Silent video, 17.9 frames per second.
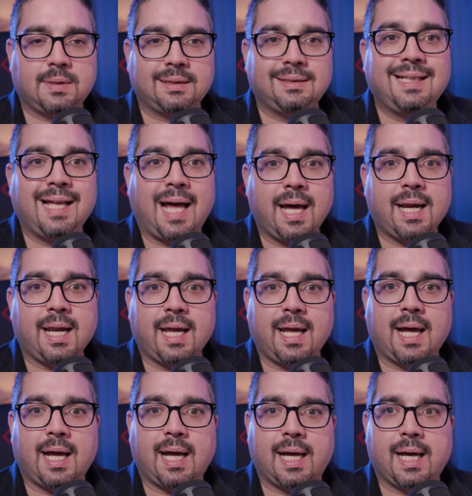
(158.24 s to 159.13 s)

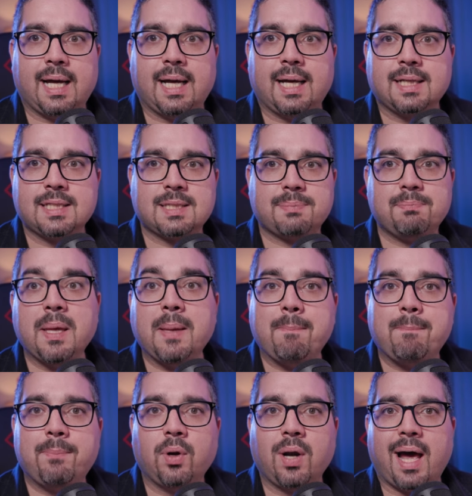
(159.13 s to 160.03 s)
andare a
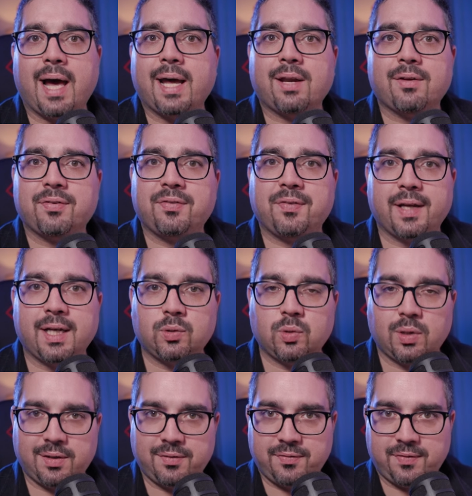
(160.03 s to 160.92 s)
spippolare a fare i
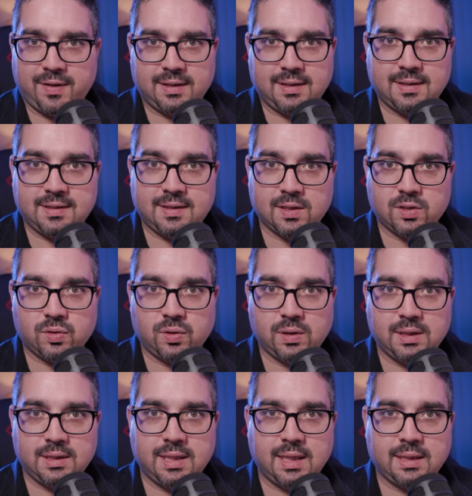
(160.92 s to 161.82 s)
tuoi effetti
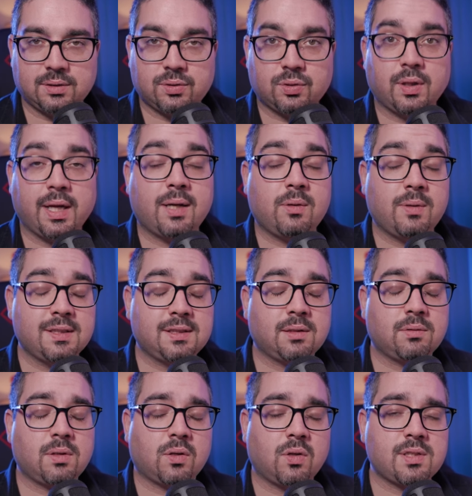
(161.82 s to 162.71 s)
stesso lì dentro. E
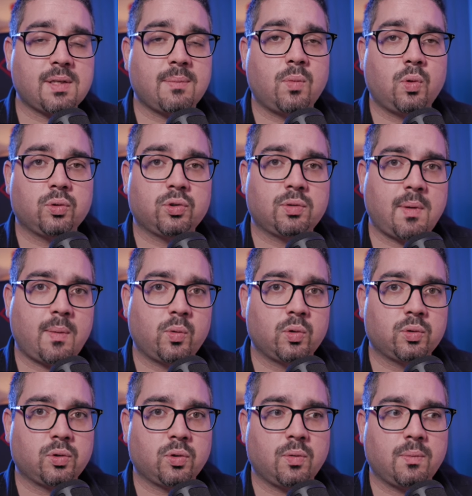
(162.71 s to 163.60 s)
questa è una cosa molto ma
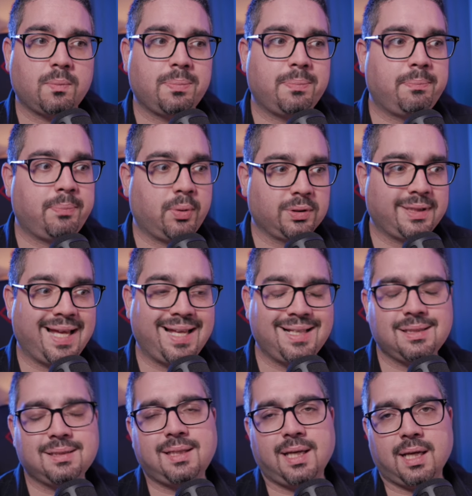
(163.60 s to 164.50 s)
molto
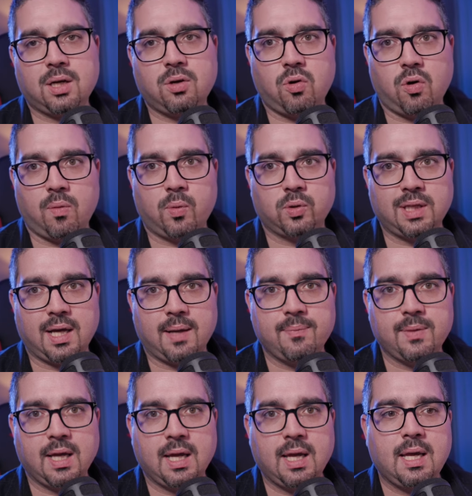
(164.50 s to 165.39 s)
potente e
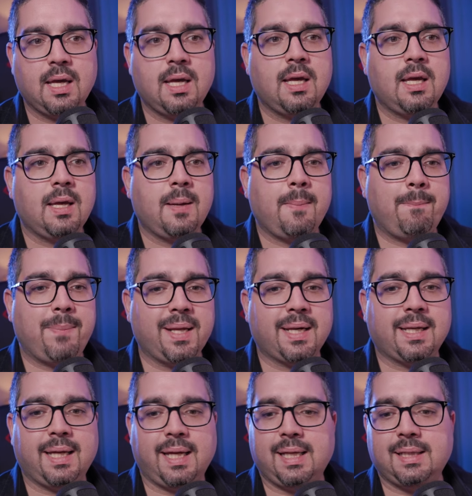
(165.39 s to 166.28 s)
comoda
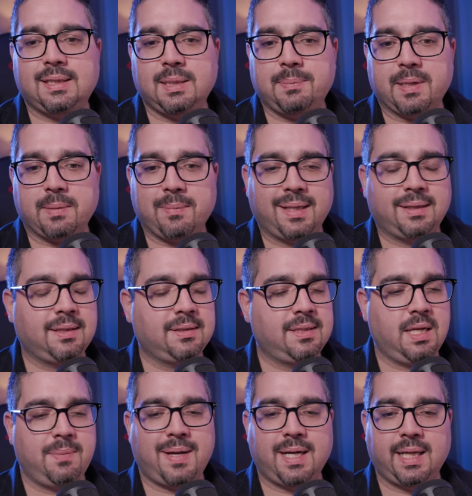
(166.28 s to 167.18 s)
perché ti permette
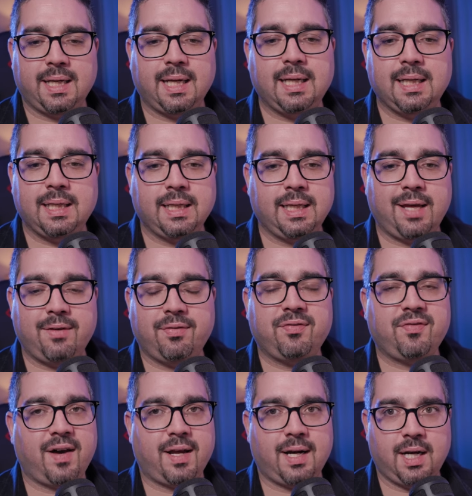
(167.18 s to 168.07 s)
di rimanere lì e
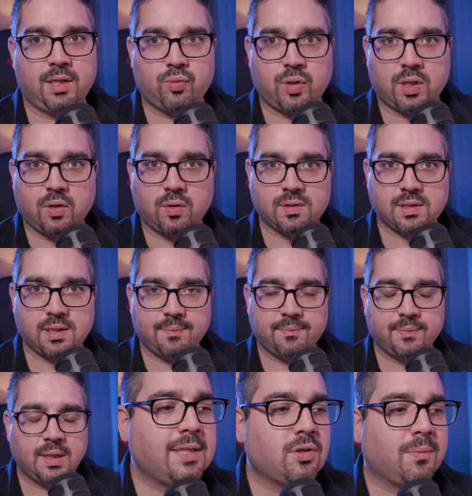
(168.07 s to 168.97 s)
fare le tue
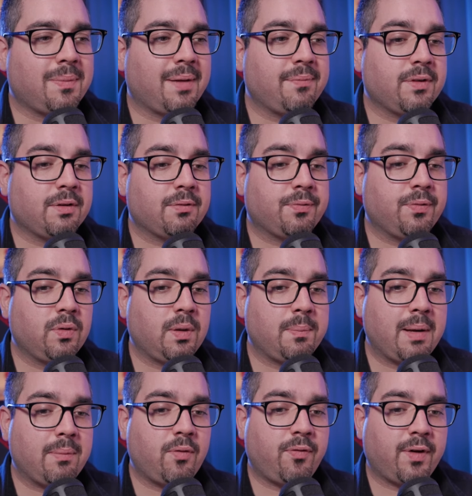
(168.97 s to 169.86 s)
cose. Insomma, più
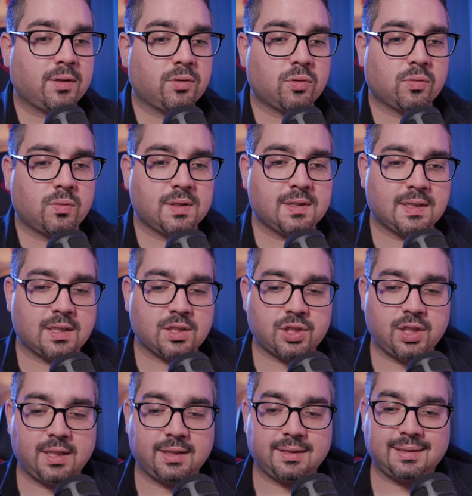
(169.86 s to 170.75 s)
abbiamo fatto questa
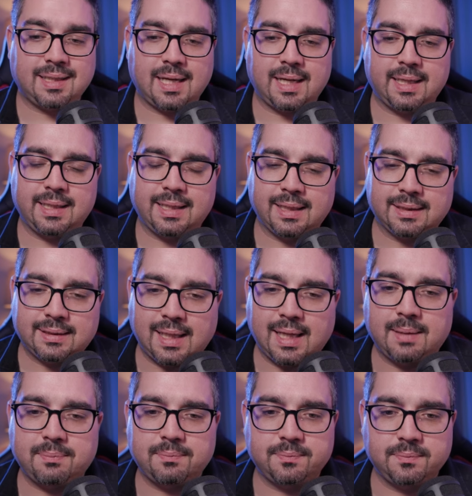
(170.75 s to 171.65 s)
scelta, in
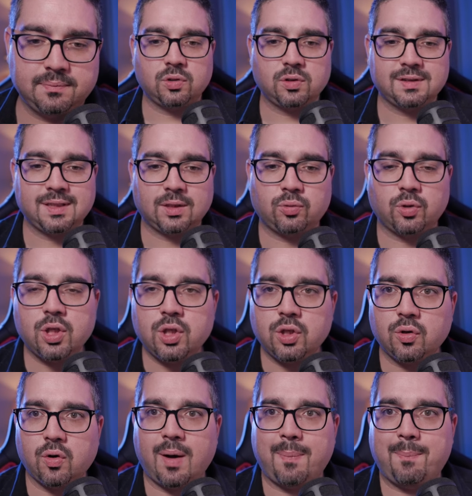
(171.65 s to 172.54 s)
realtà sono stato
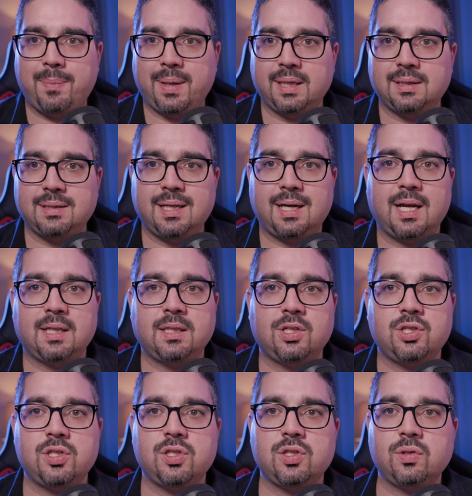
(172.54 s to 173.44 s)
io a prendere la
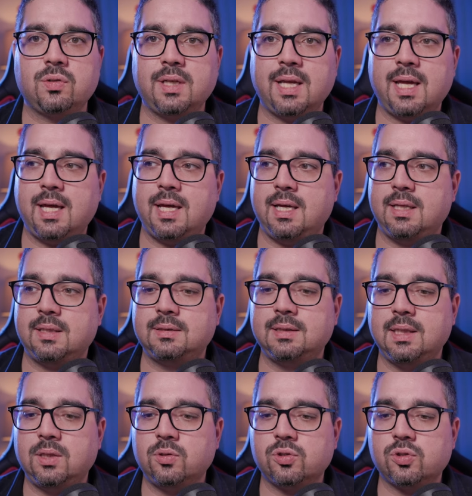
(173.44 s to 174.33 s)
decisione
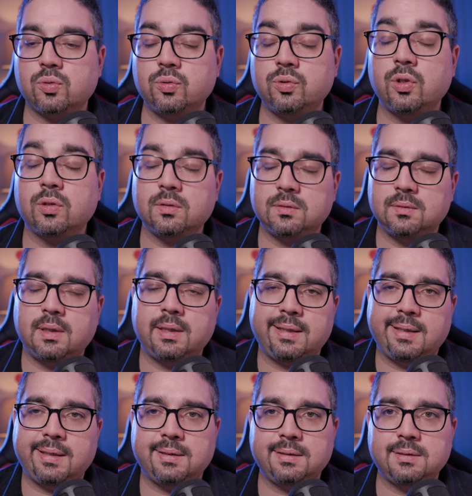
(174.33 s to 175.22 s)
dello studio
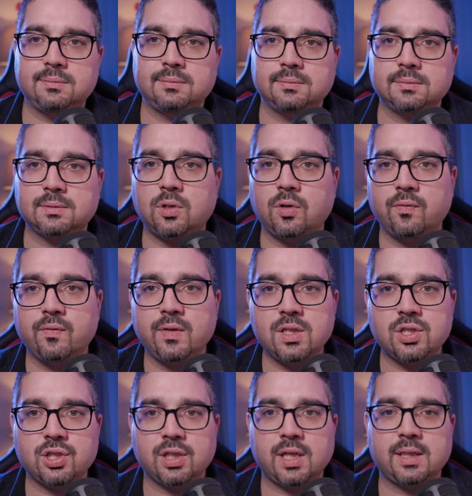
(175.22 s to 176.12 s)
e di
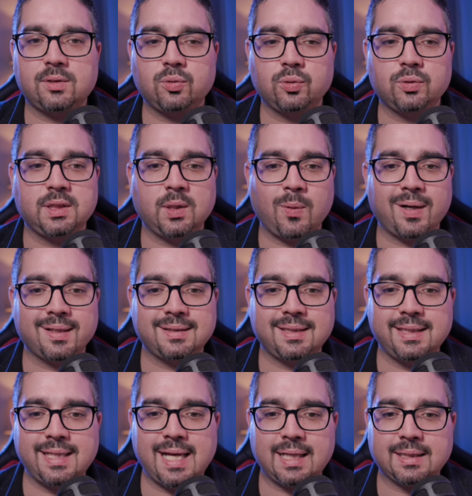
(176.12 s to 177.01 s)
convincere tutti
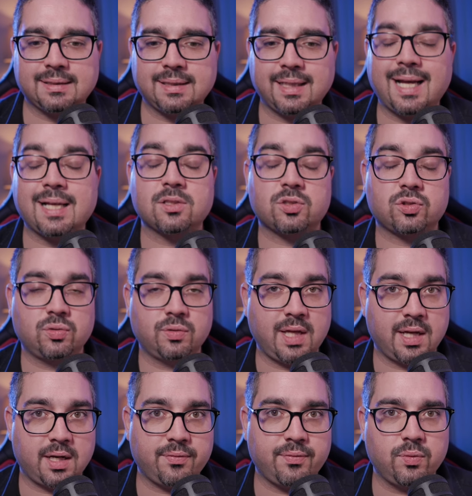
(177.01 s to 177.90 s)
quanti gli altri a
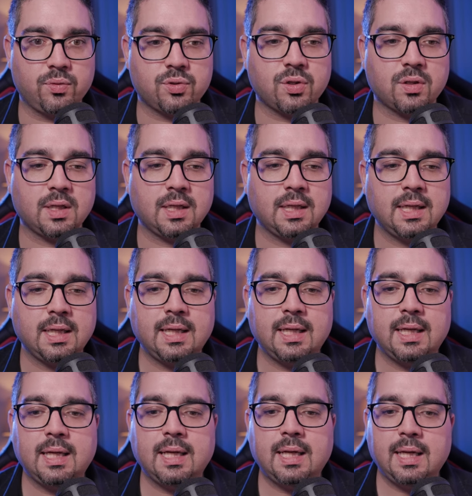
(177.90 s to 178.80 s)
studiare Fusion
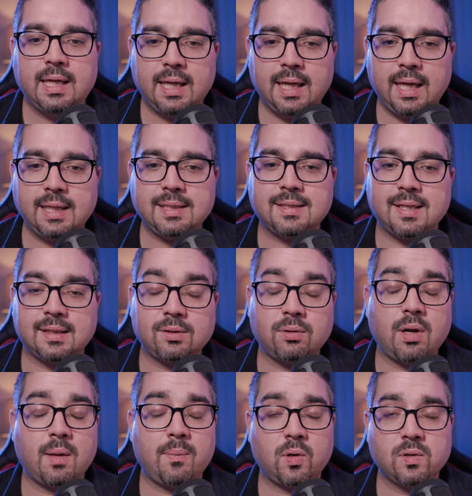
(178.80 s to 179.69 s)
è
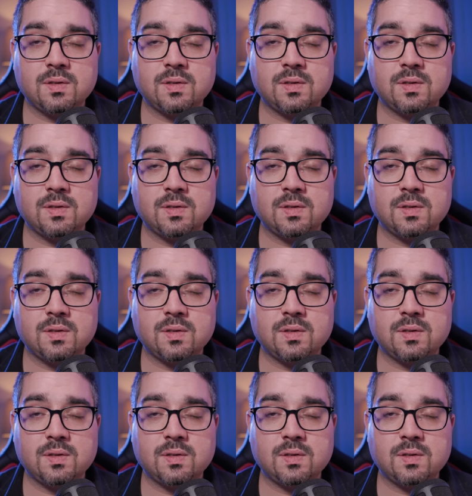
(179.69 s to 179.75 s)
stata una